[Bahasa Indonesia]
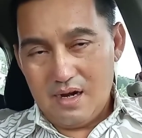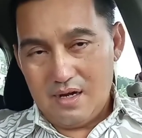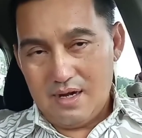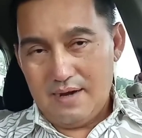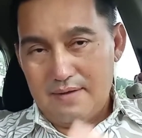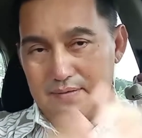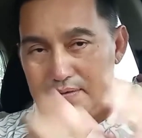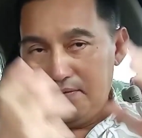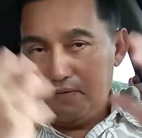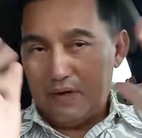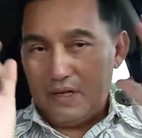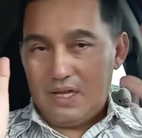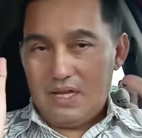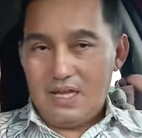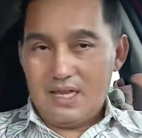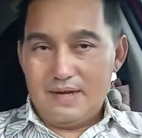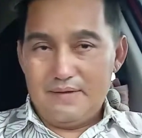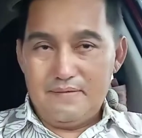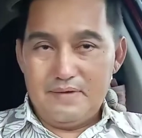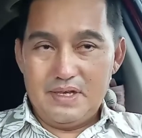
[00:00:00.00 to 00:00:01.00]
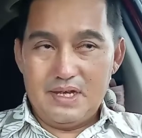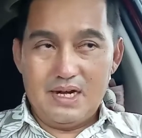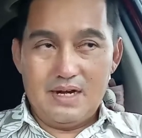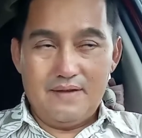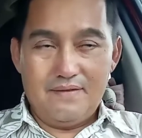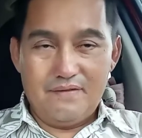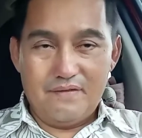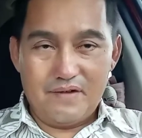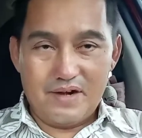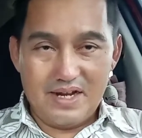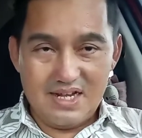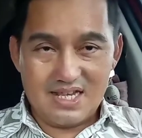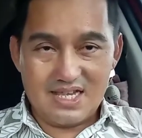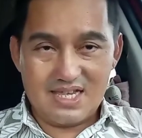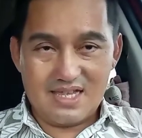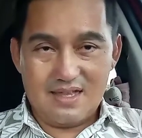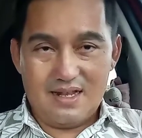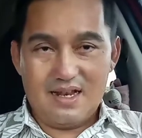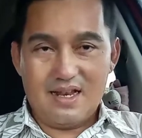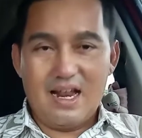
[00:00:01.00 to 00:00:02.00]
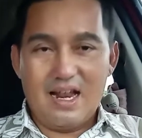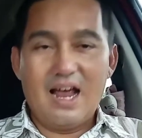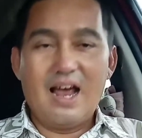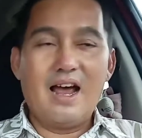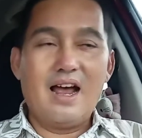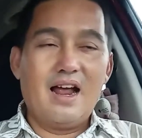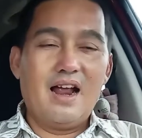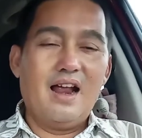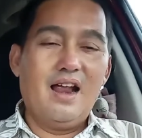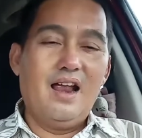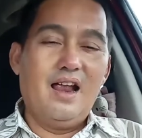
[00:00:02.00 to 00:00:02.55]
dan membuat kita menjadi fresh, tenang